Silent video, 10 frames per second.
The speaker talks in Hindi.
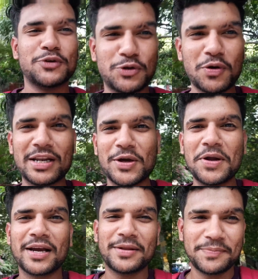तो इसको करता हूँ
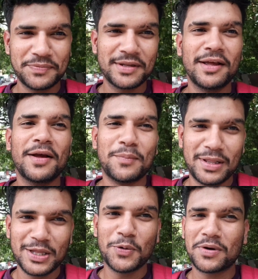ये ख़त्म
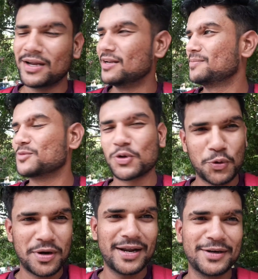मिलता हूँ कल सो
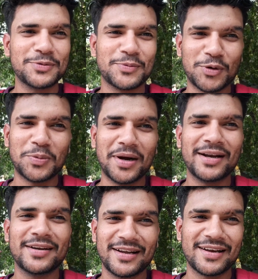गुड नाइट गुड बाय
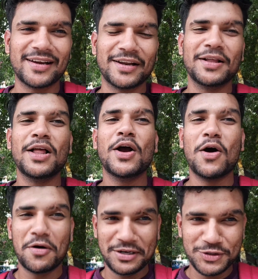टेक केयर
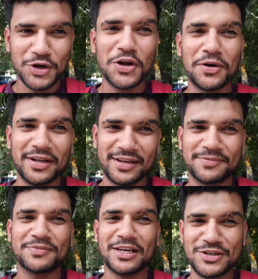और इन्जॉय योर डे
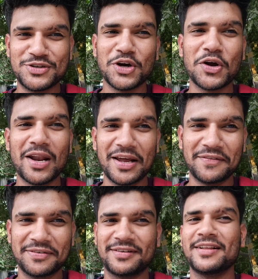एंड इन्जॉय योर लाइफ
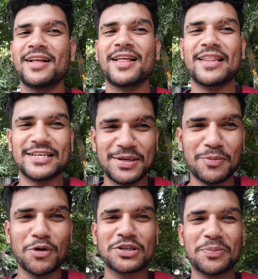दैट इज़ द
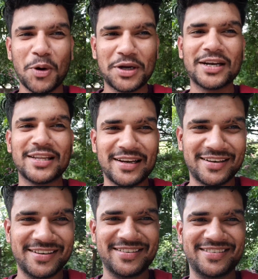मोस्ट इंपॉर्टेंट
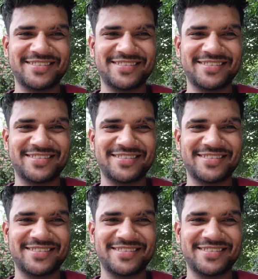थिंग